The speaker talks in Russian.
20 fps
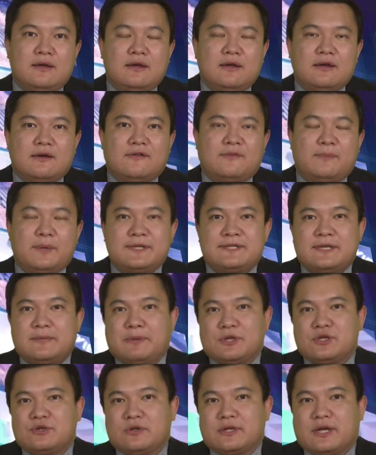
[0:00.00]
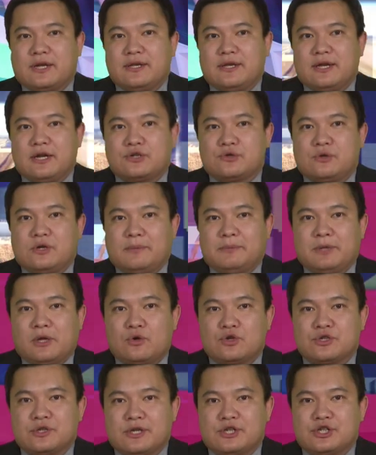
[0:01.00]
Вблизи поселка Яшкуль
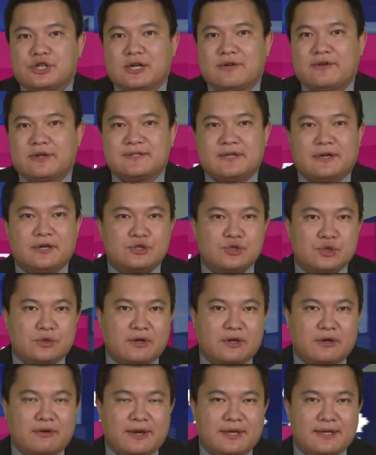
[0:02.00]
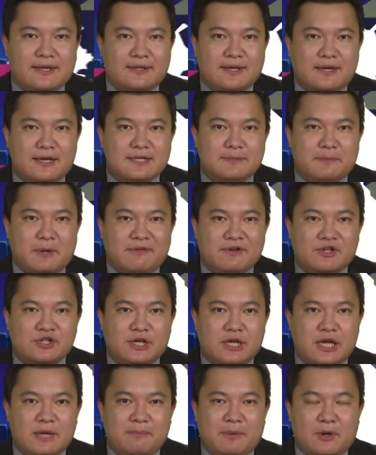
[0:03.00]
обнаружена очаг саранчевых вредителей с
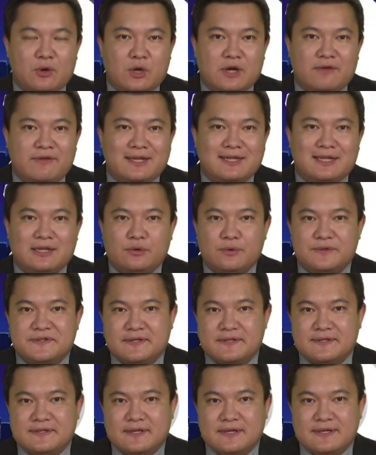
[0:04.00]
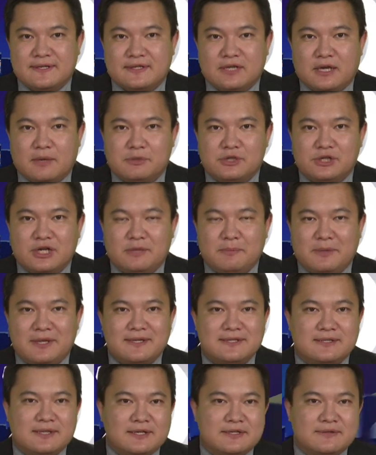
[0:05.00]
превышением порога вредоносности, сообщает
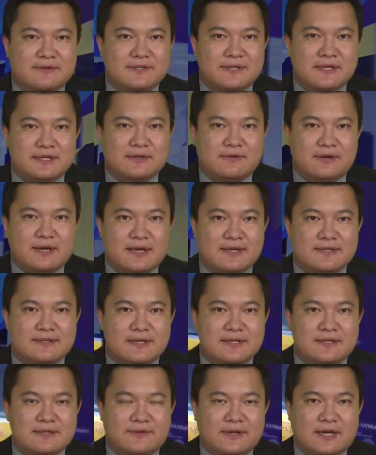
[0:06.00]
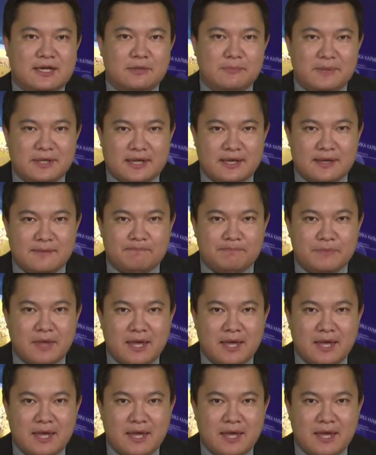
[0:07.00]
Министерство сельского хозяйства Калмыкии.